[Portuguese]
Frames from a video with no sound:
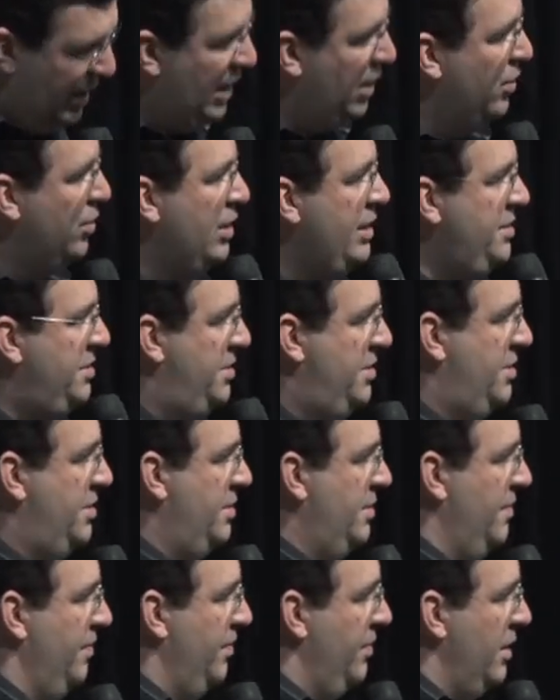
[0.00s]

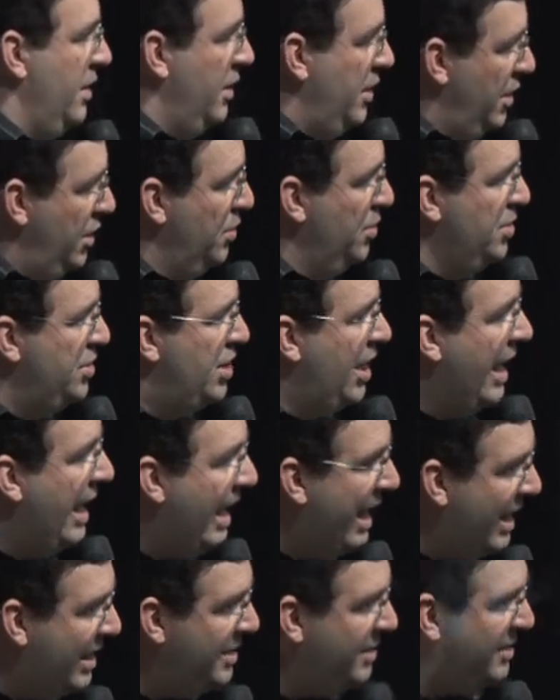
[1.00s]
luz, e os
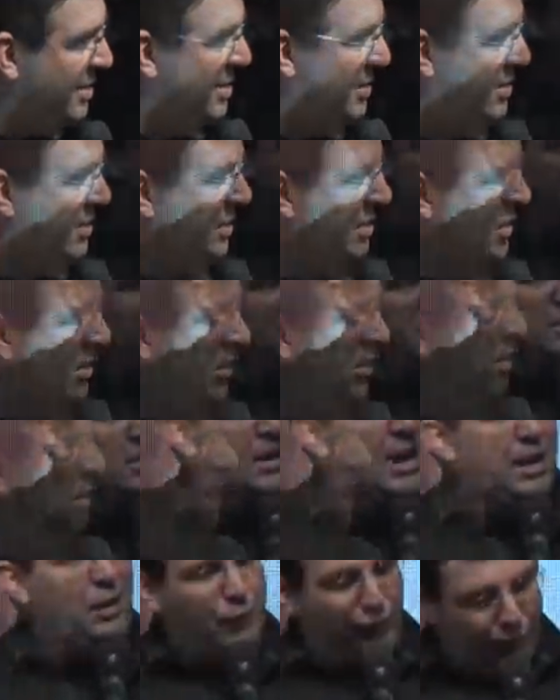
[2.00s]
reis
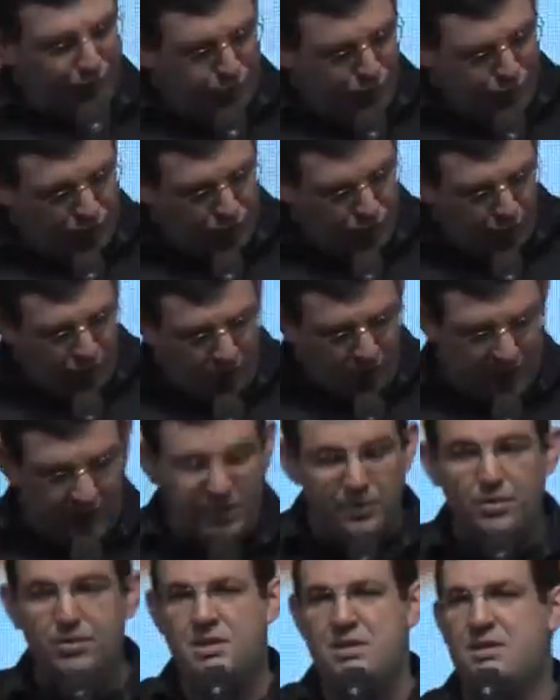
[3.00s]
ao fulgor
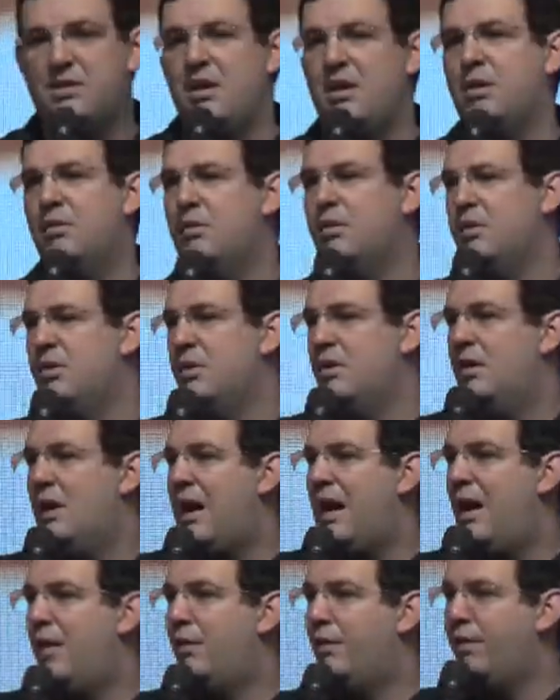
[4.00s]
do seu
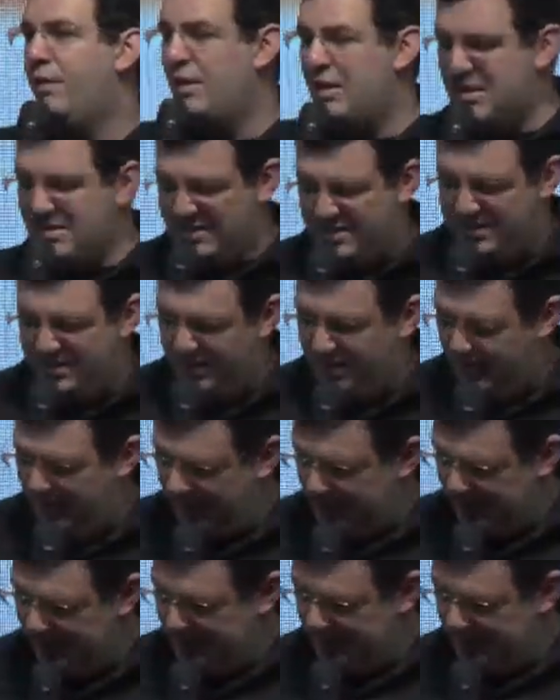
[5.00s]
alvorecer.